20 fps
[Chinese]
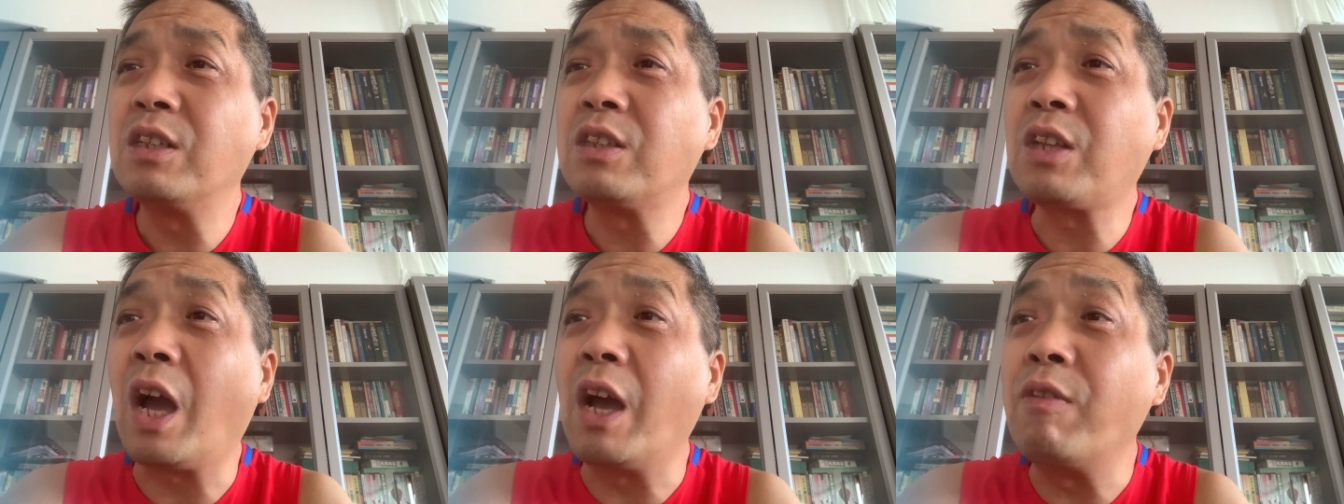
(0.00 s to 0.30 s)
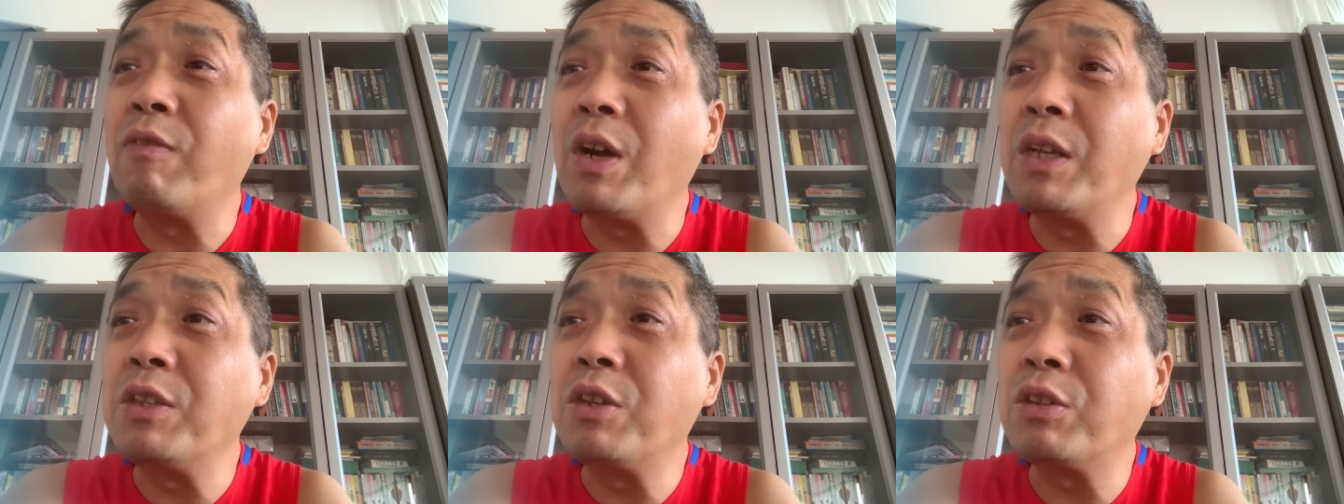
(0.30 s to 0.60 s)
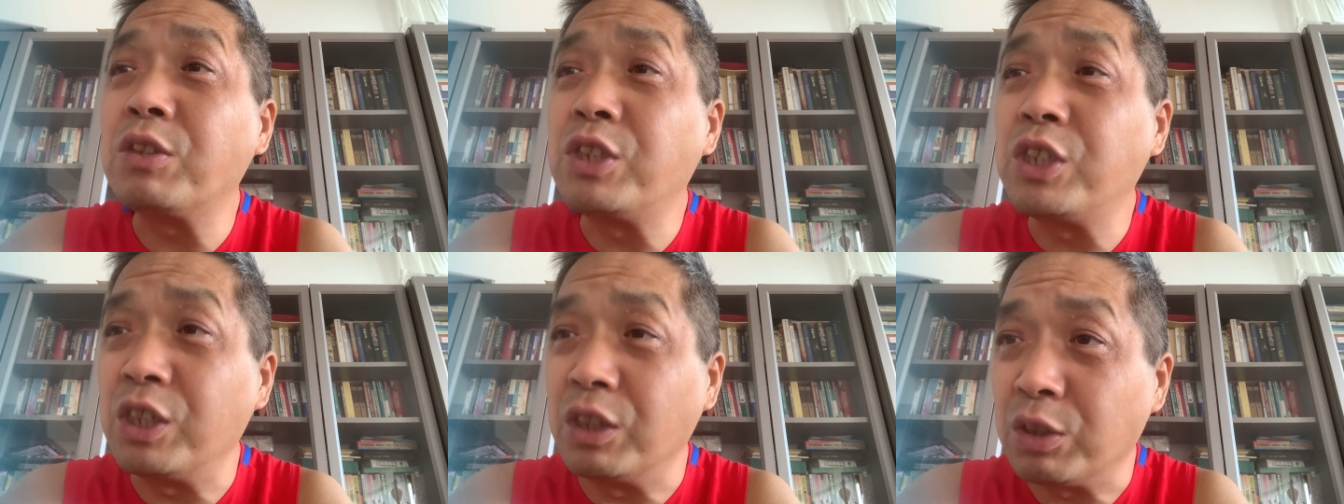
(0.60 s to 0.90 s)
台湾叫
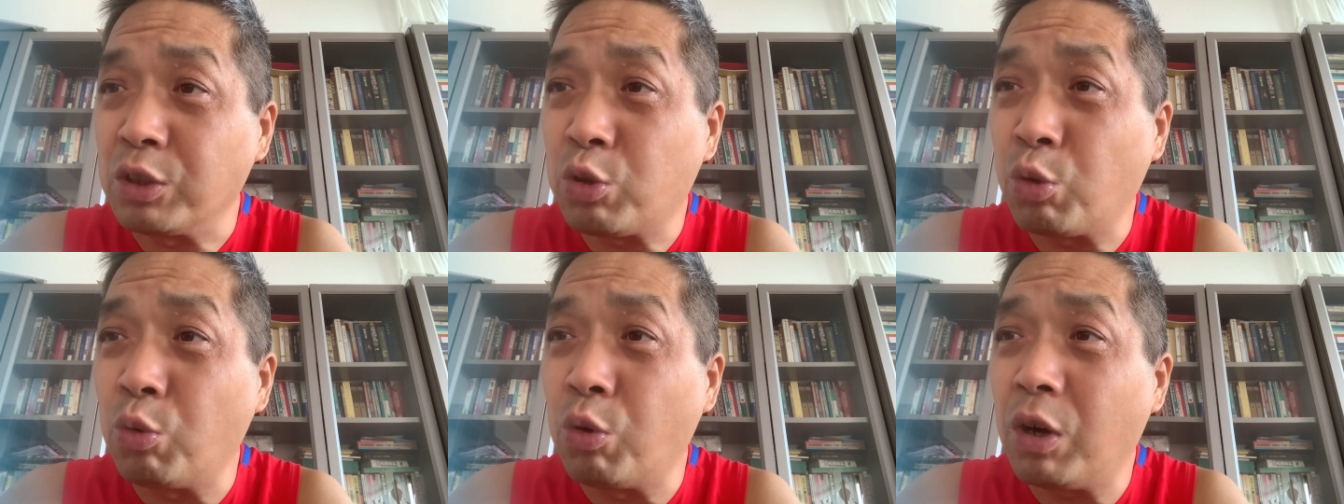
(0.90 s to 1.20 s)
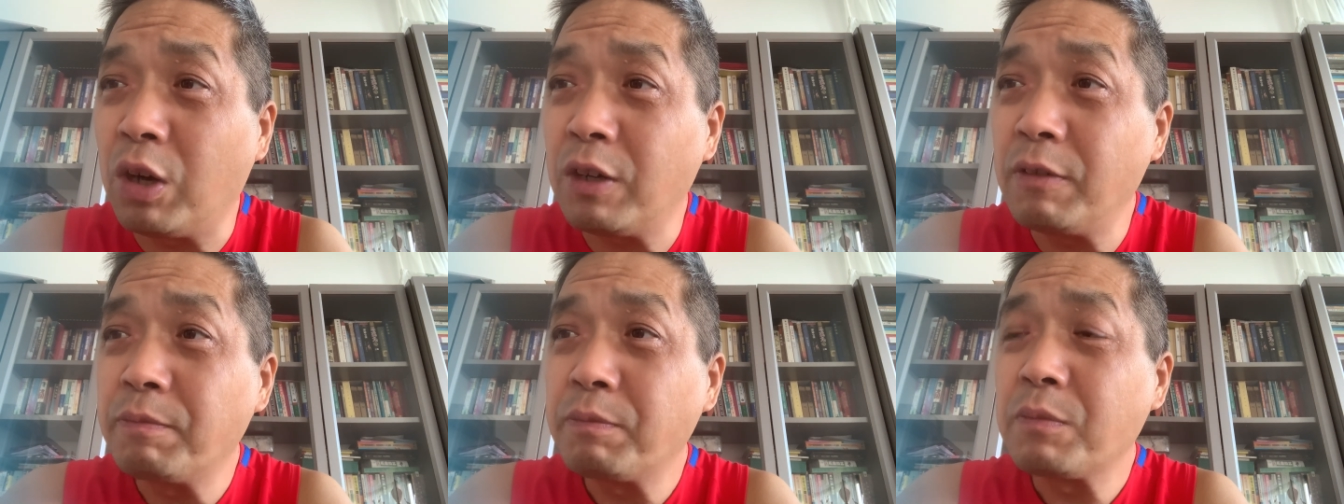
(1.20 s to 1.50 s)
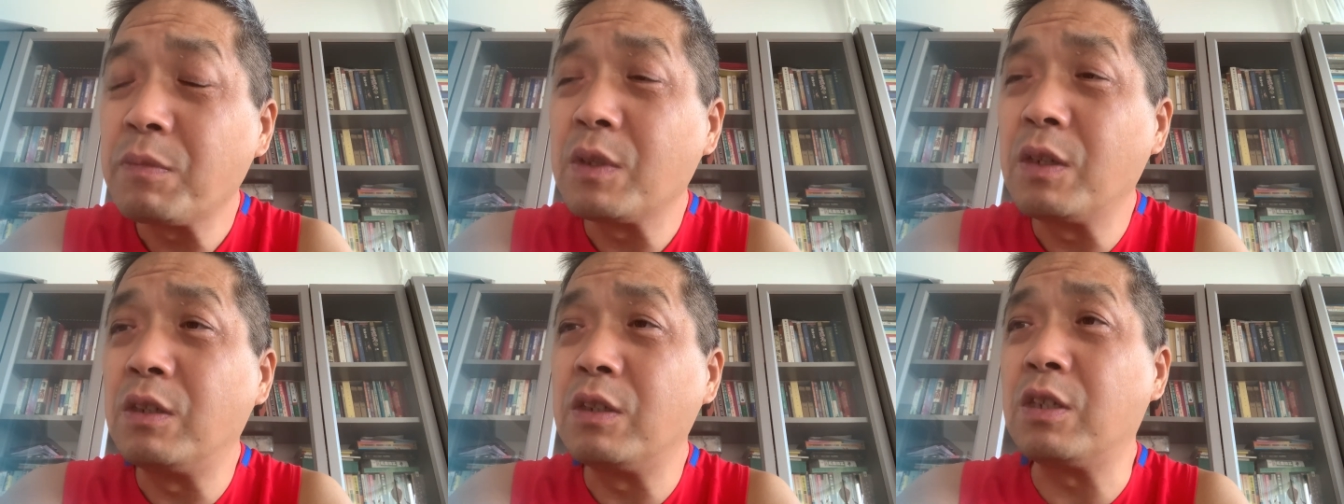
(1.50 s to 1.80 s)
请托，
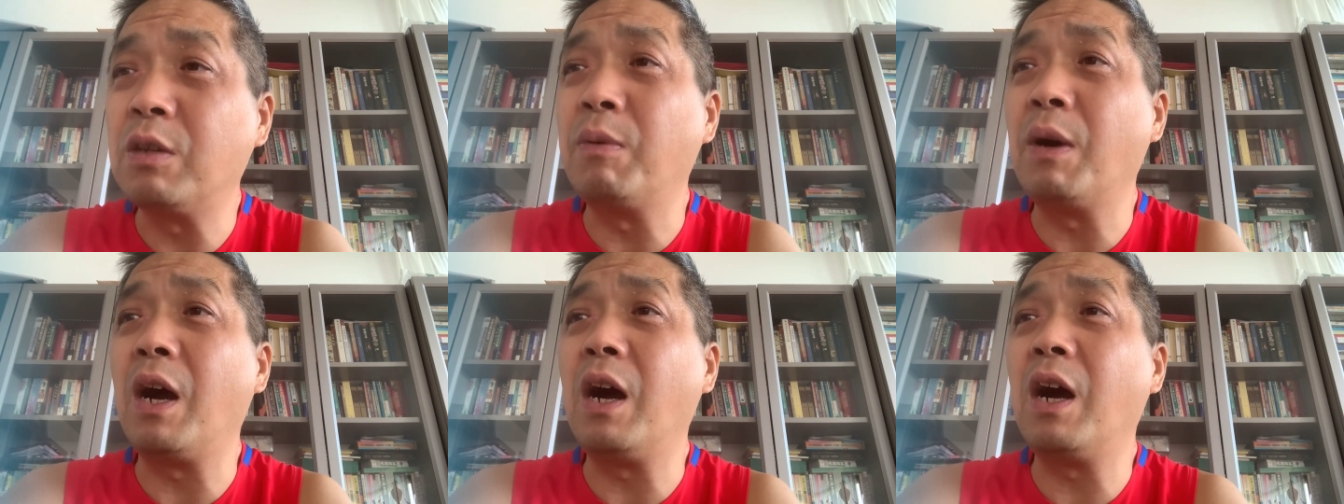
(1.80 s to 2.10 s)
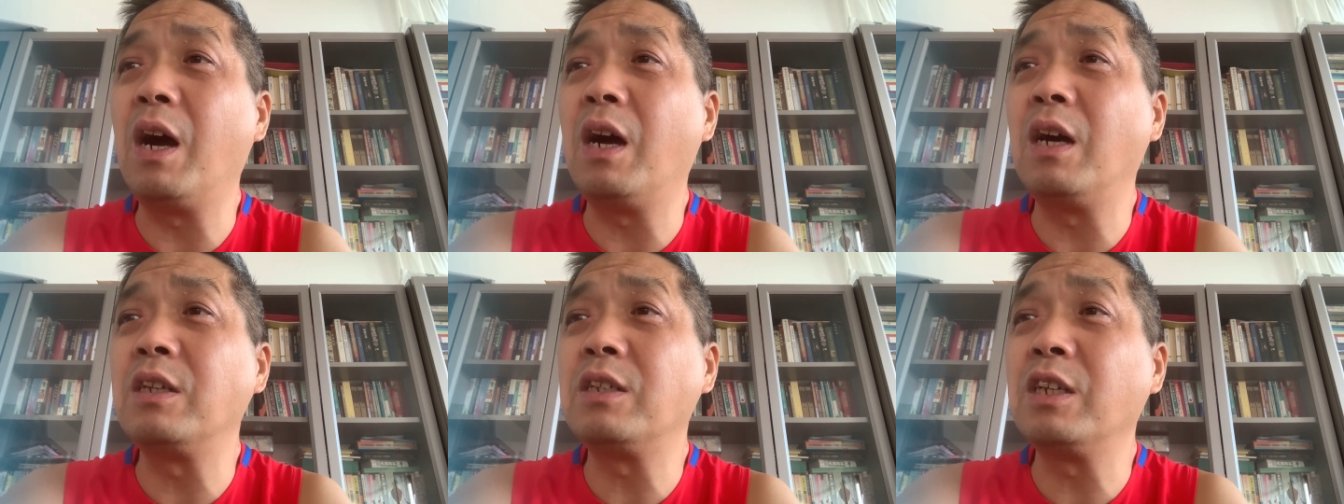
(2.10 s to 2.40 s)
是吧？